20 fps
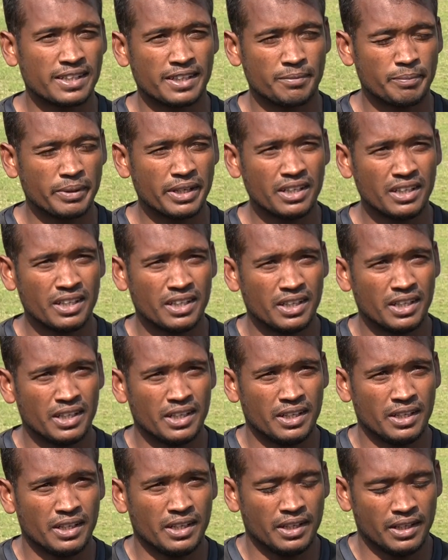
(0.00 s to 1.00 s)
দেখবেন
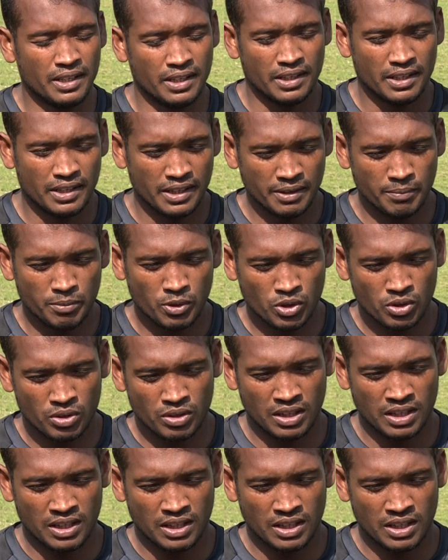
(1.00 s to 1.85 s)
এবং